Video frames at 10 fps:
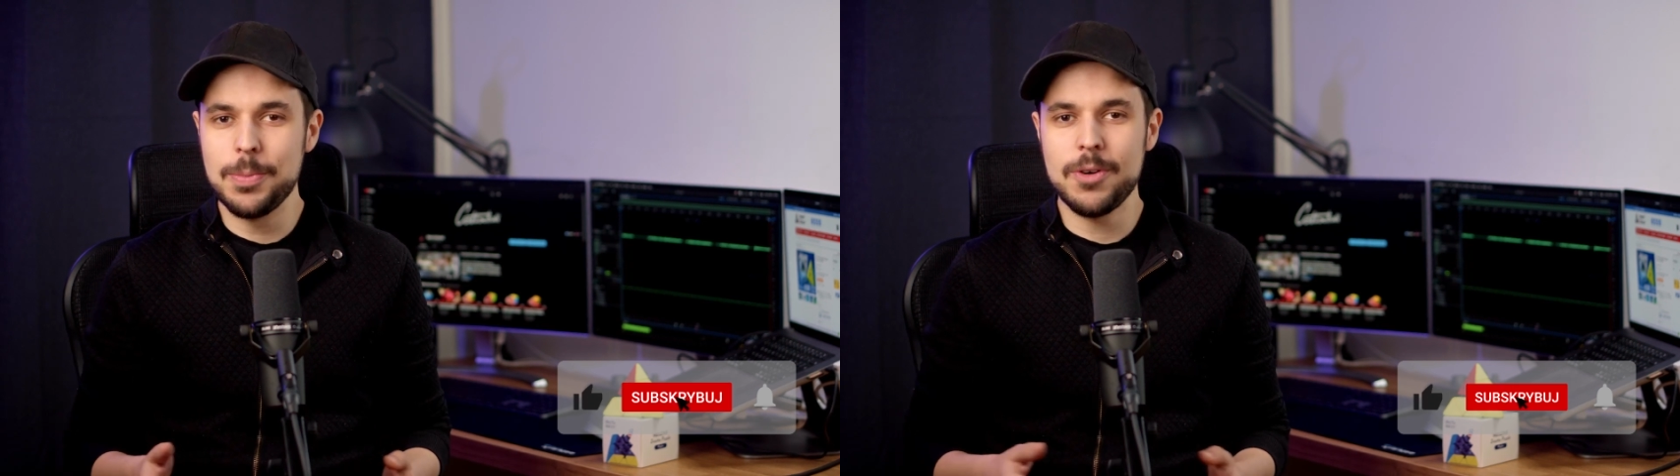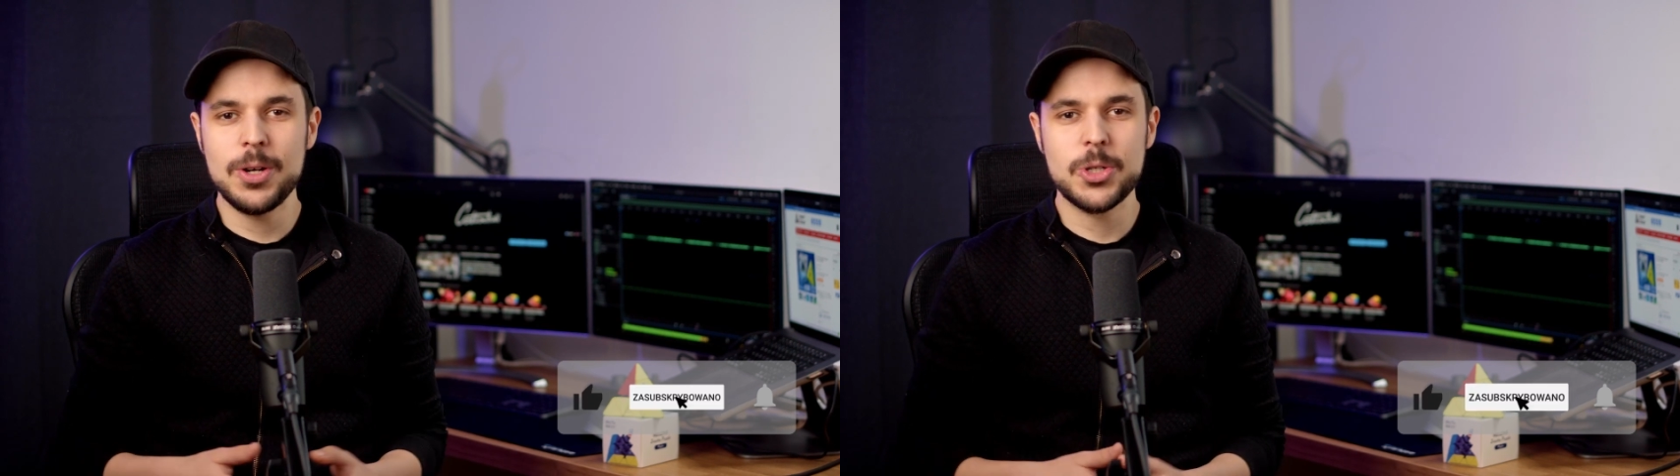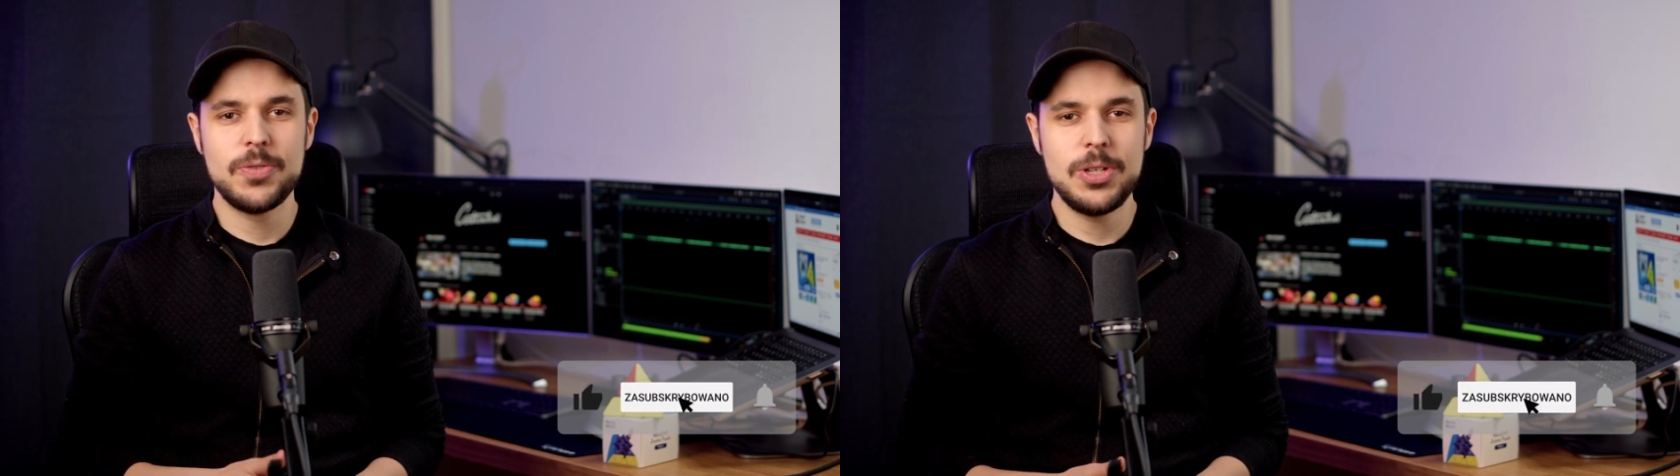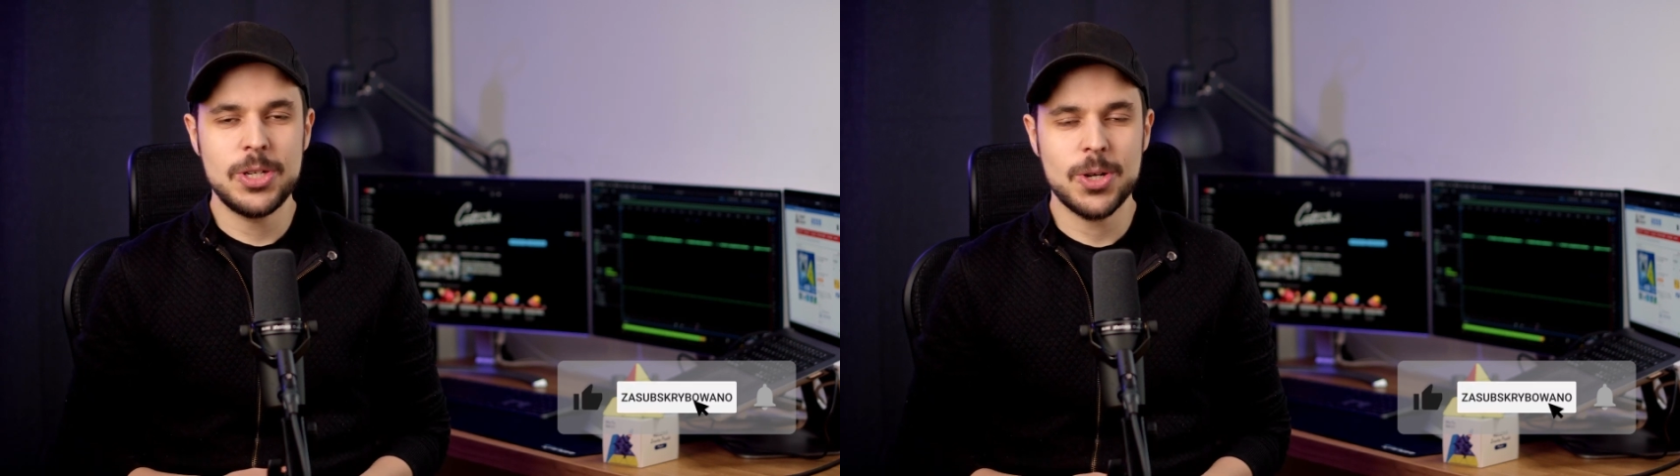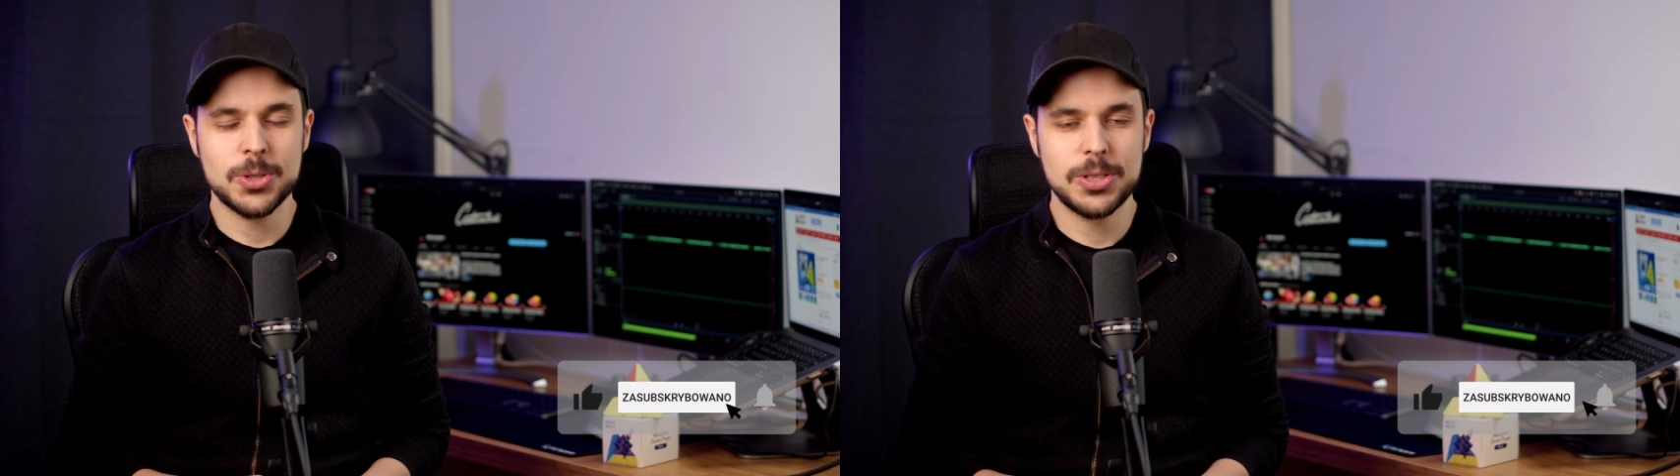Mowa
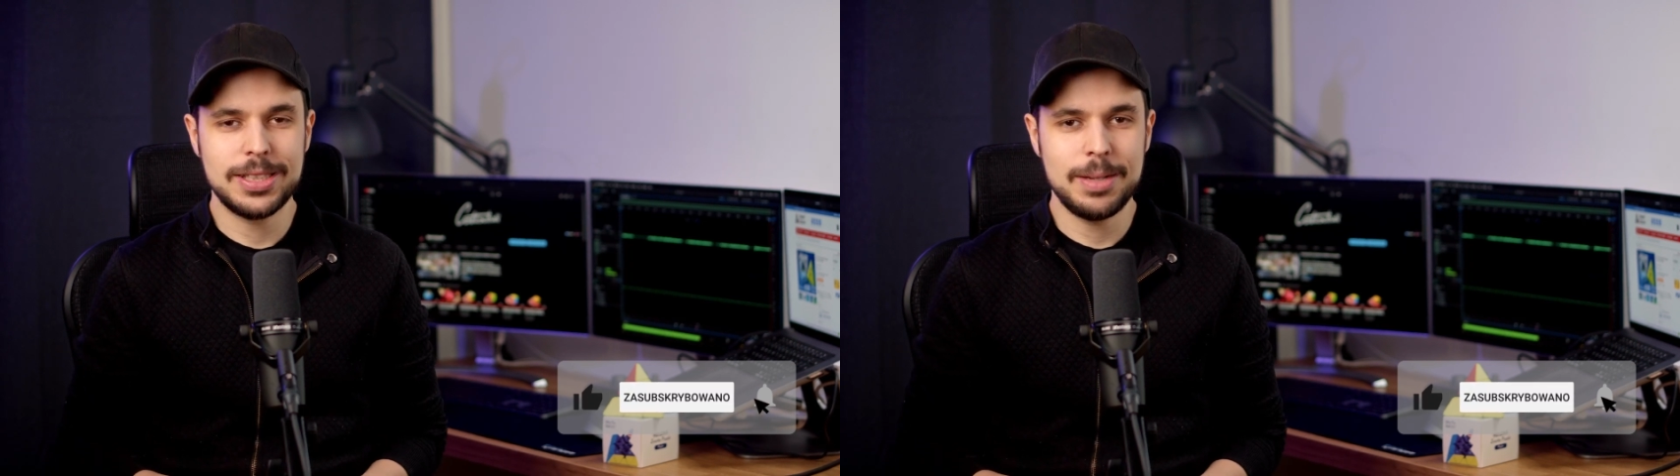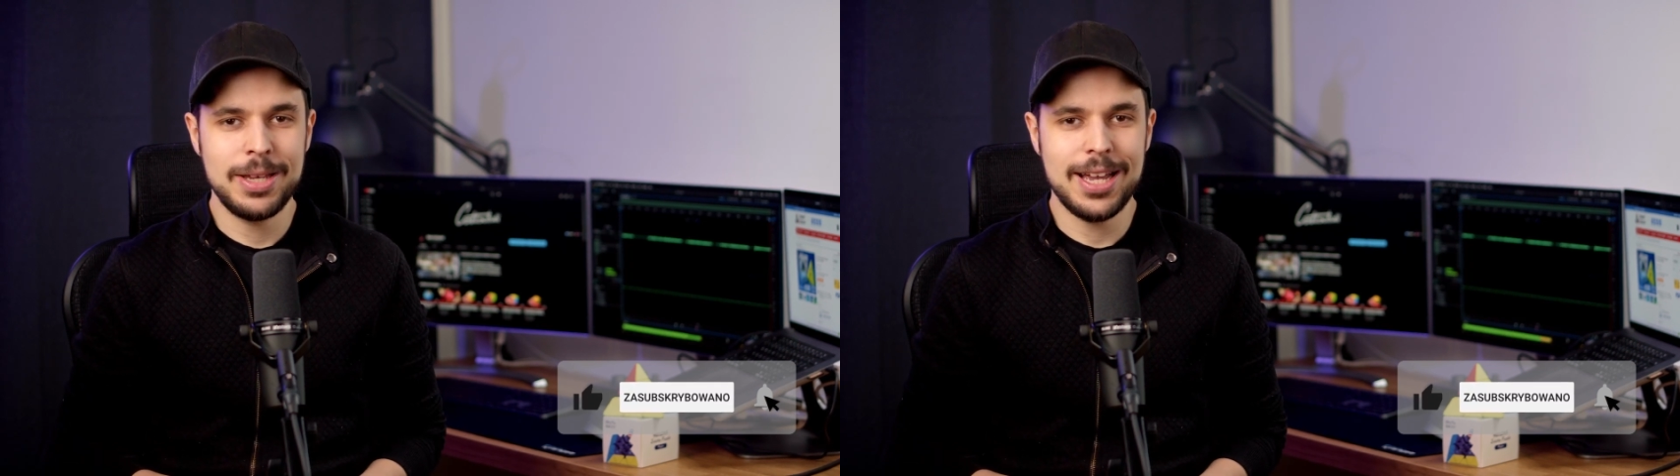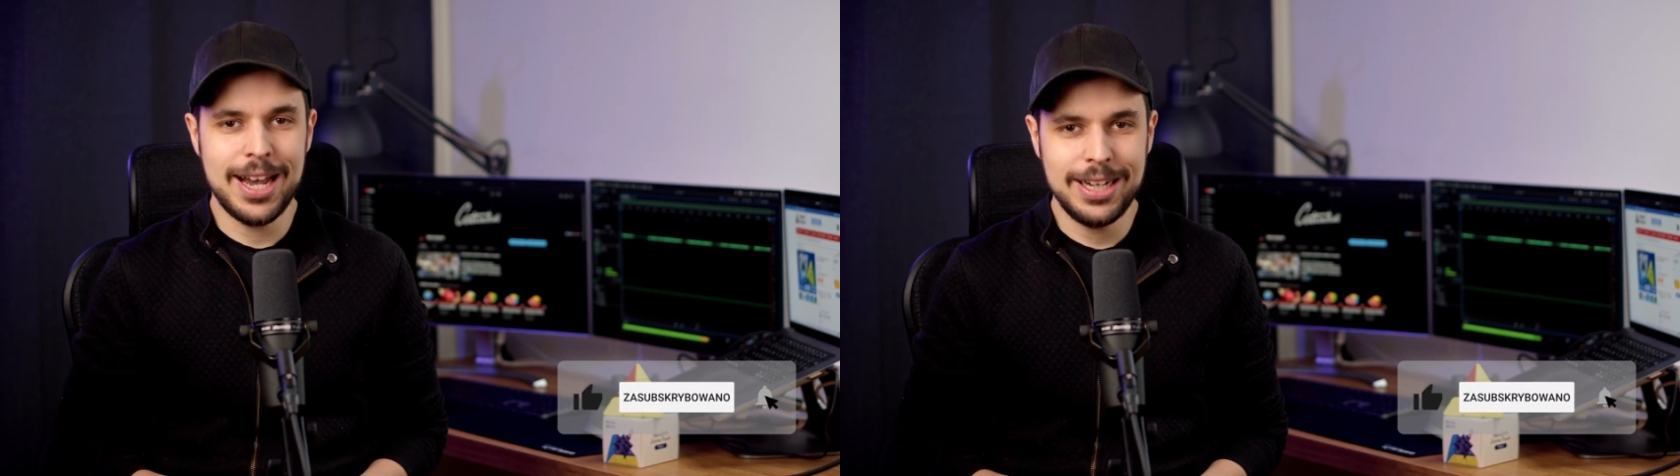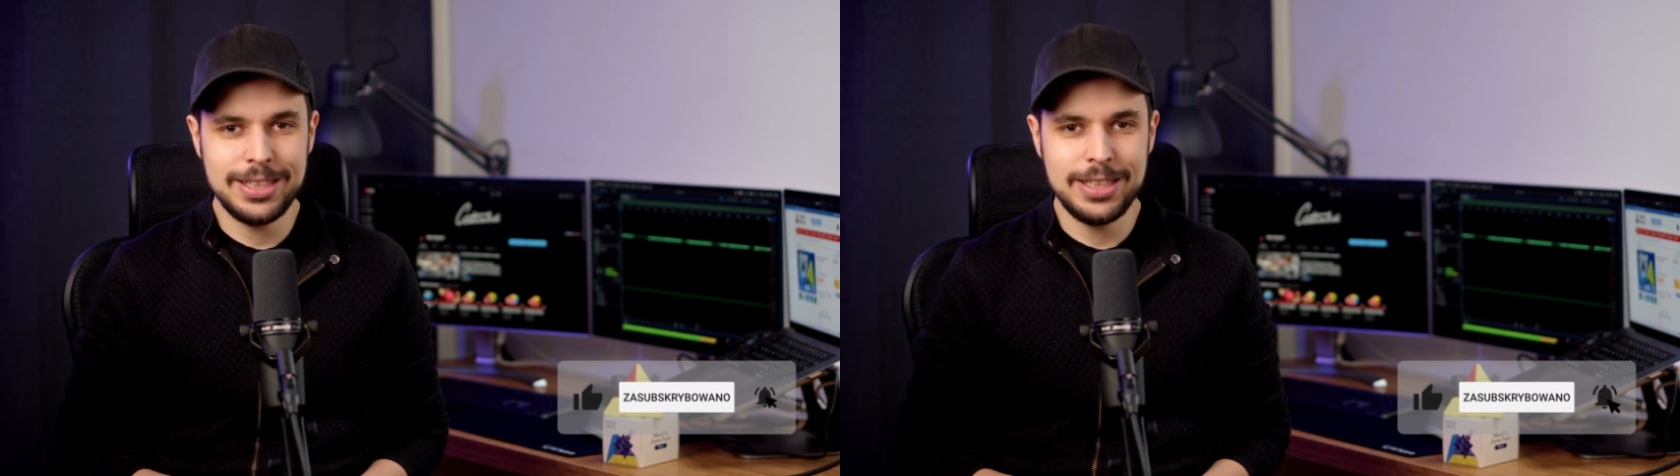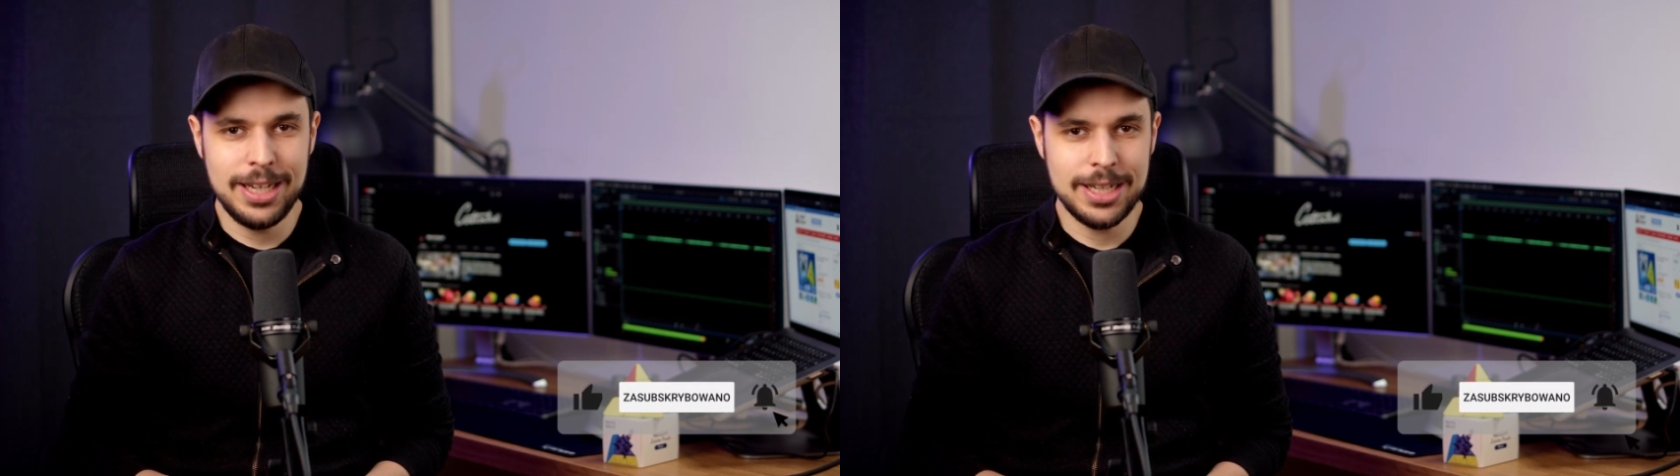oczywiście o systemie
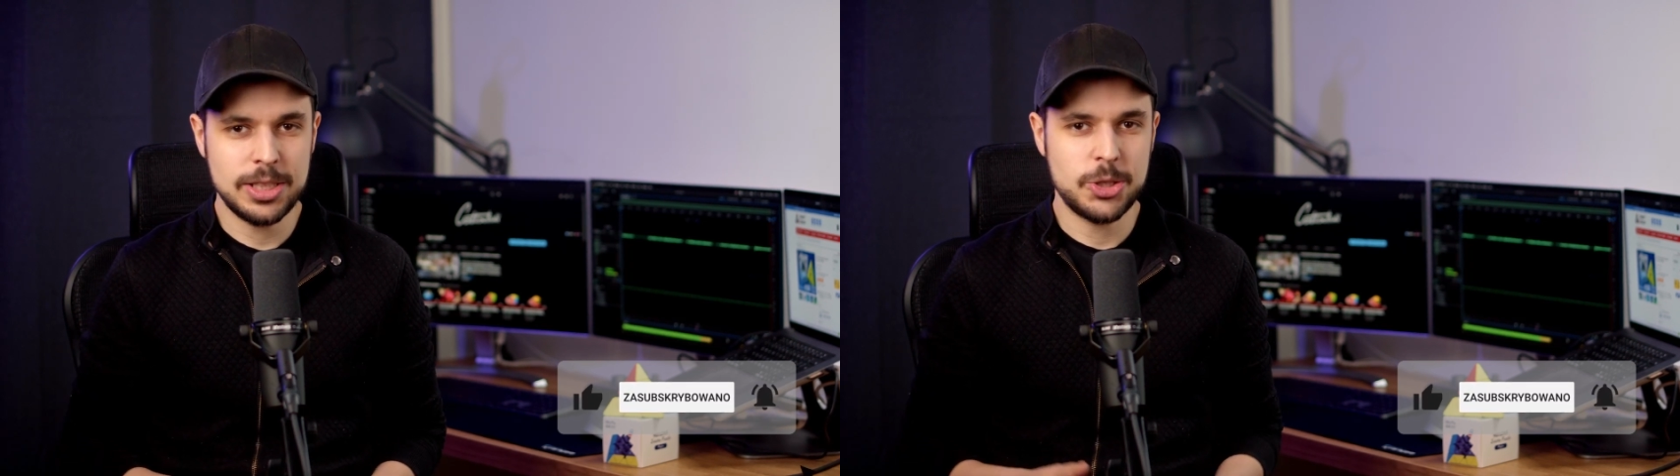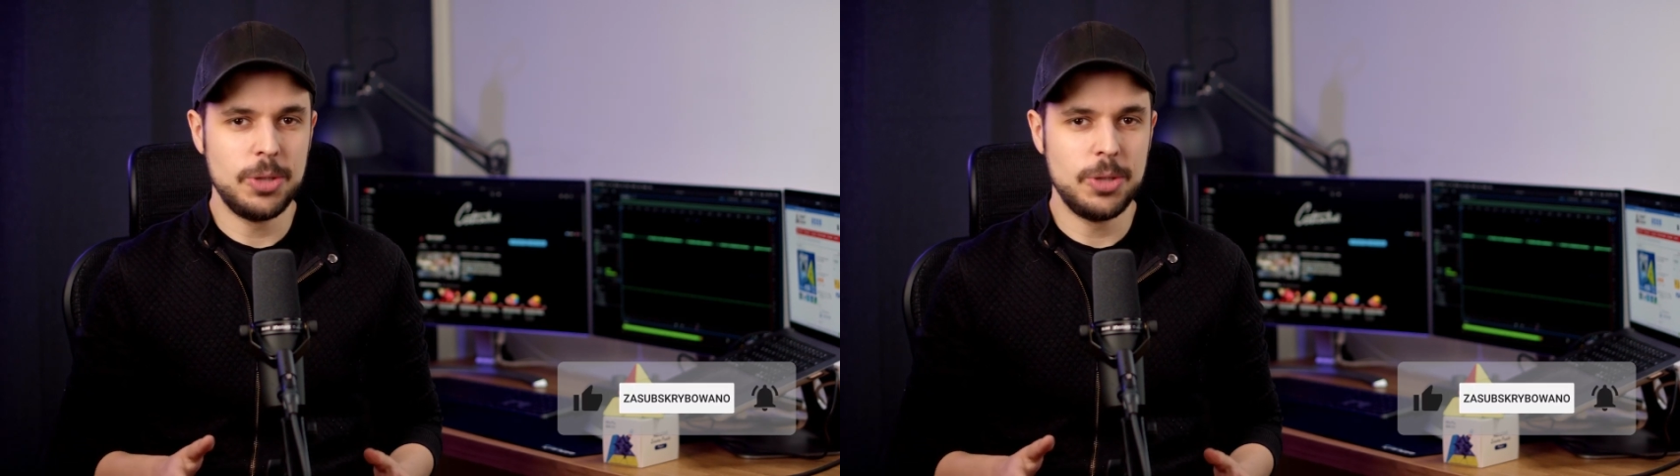IDS,